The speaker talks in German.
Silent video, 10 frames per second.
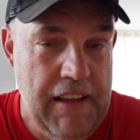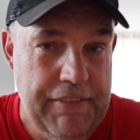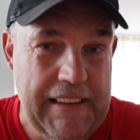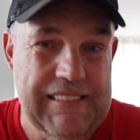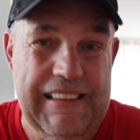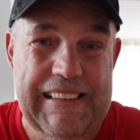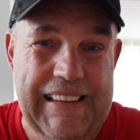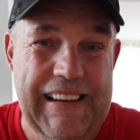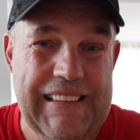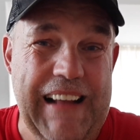Wir sind
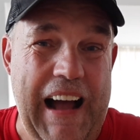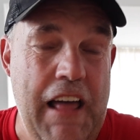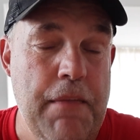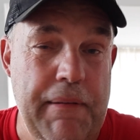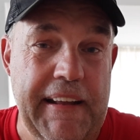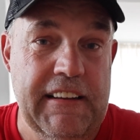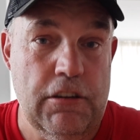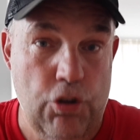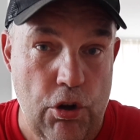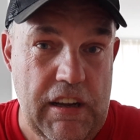hier in der
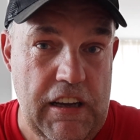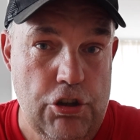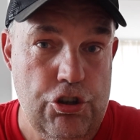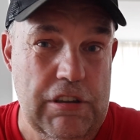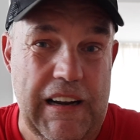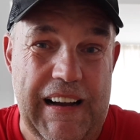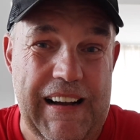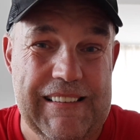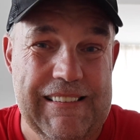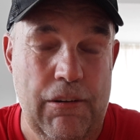
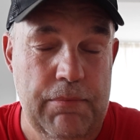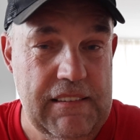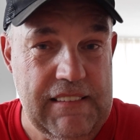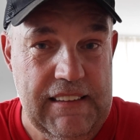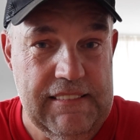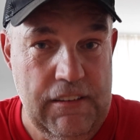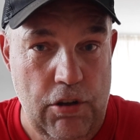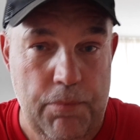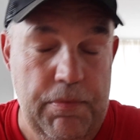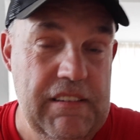Albrecht-Dürrer-Straße, um das Ganze
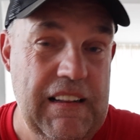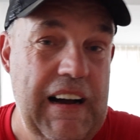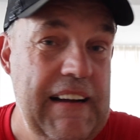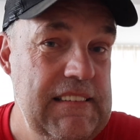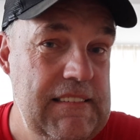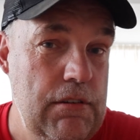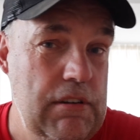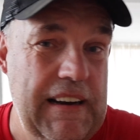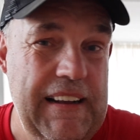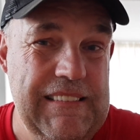nur ein bisschen
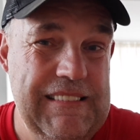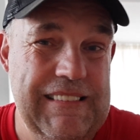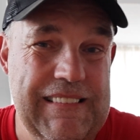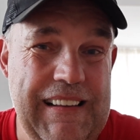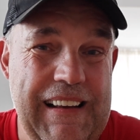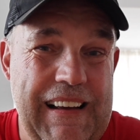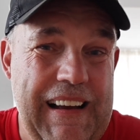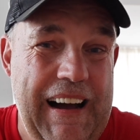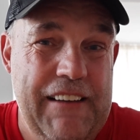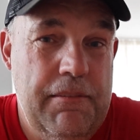einzugrenzen.
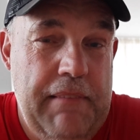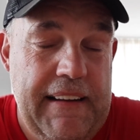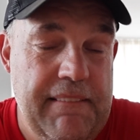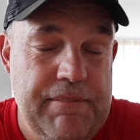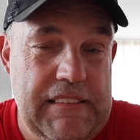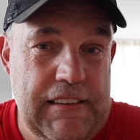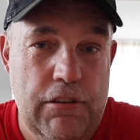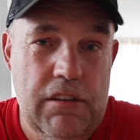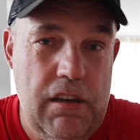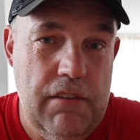Also mein
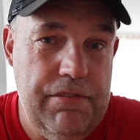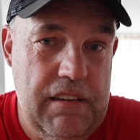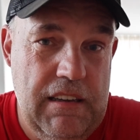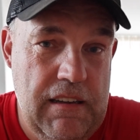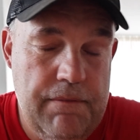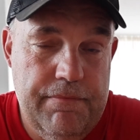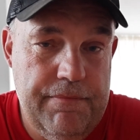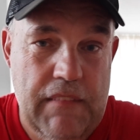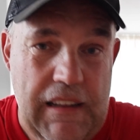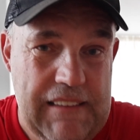Zirndorf... Äh,
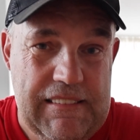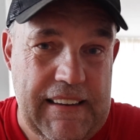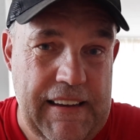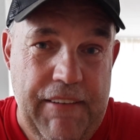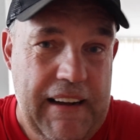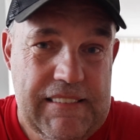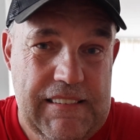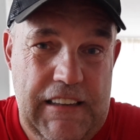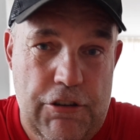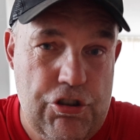sehr
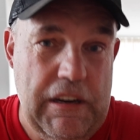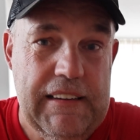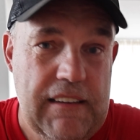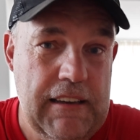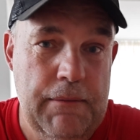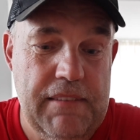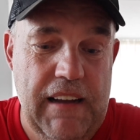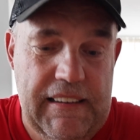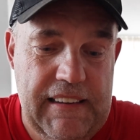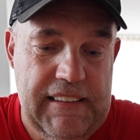gewachsene Stadt, da gibt es
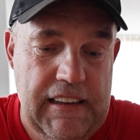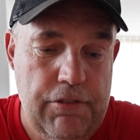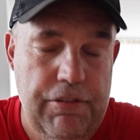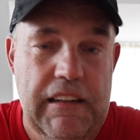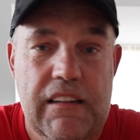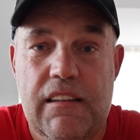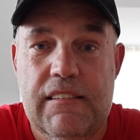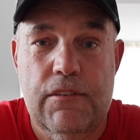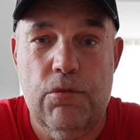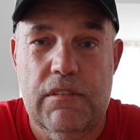eigentlich nicht viel
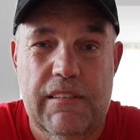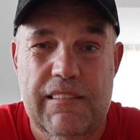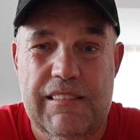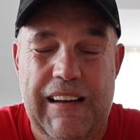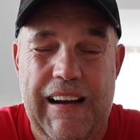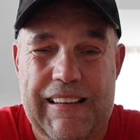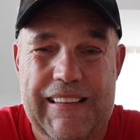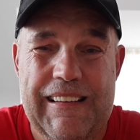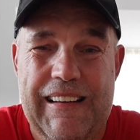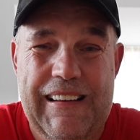dazu zu
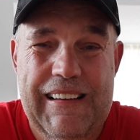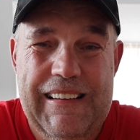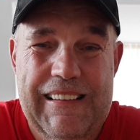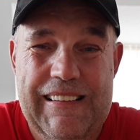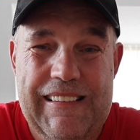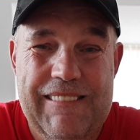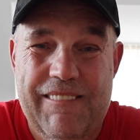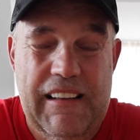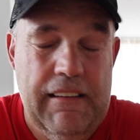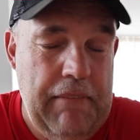sagen.
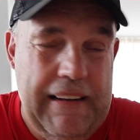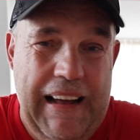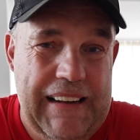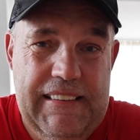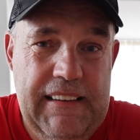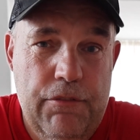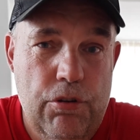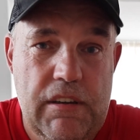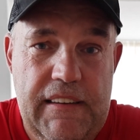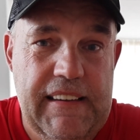Äh, man hat hier
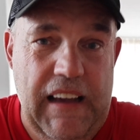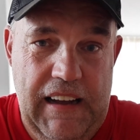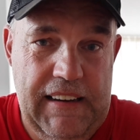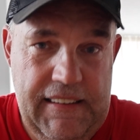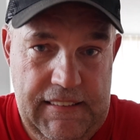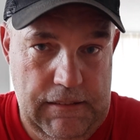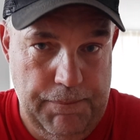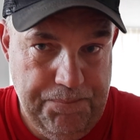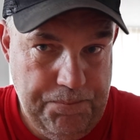wirklich alles.